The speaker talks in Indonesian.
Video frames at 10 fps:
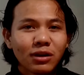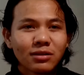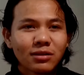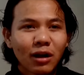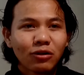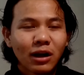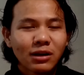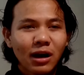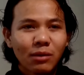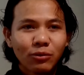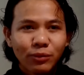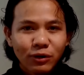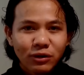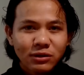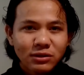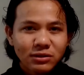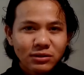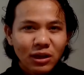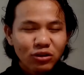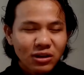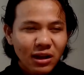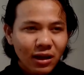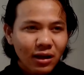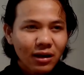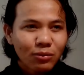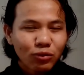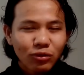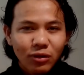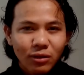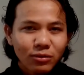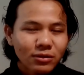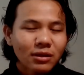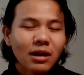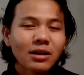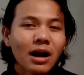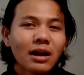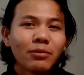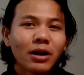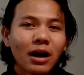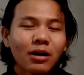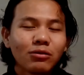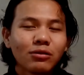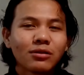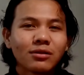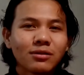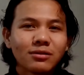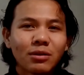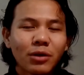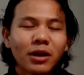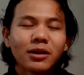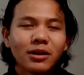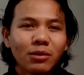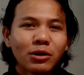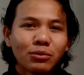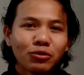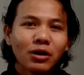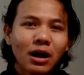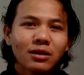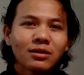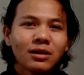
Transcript: dia selalu nanya kamu penulis saya ternak ya kamu, kamu oh, dan gak ada yang pernah ngaku sampai akhirnya dia menemukan